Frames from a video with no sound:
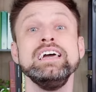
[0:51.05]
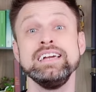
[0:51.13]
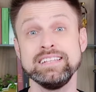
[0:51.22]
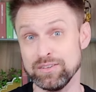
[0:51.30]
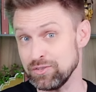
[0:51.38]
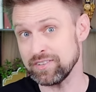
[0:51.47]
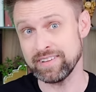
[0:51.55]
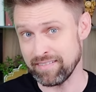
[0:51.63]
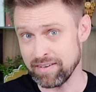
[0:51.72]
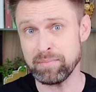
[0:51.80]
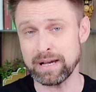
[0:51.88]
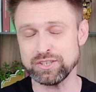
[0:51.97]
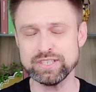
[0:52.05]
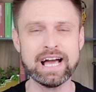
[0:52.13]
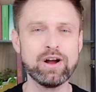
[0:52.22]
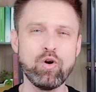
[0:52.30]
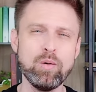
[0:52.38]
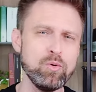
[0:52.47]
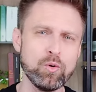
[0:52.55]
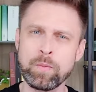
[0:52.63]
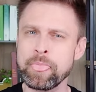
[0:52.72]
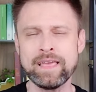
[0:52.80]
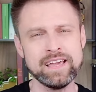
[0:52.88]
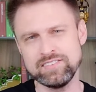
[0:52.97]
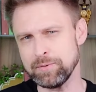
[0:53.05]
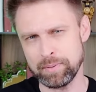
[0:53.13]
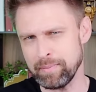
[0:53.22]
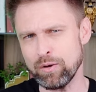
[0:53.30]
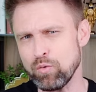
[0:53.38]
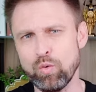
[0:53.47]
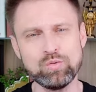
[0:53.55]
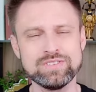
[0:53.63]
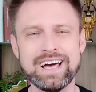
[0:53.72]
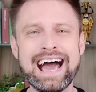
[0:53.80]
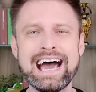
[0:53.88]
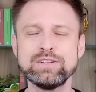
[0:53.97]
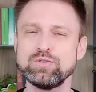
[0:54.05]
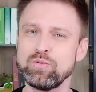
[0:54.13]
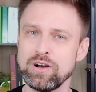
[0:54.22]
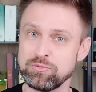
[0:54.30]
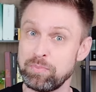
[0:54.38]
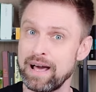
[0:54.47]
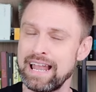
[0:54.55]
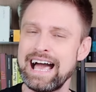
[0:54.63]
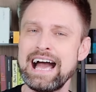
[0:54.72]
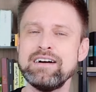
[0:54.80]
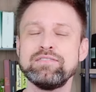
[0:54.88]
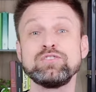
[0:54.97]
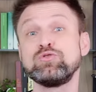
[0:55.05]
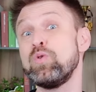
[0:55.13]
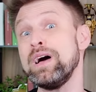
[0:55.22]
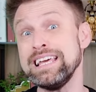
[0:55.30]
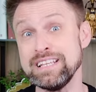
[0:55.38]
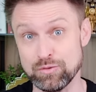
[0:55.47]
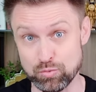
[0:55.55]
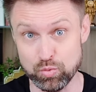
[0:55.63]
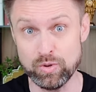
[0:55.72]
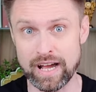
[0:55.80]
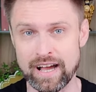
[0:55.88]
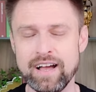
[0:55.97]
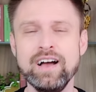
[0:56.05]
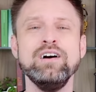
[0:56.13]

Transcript: Então vocês devem imaginar como esse primeiro contato com as palavras, com a leitura,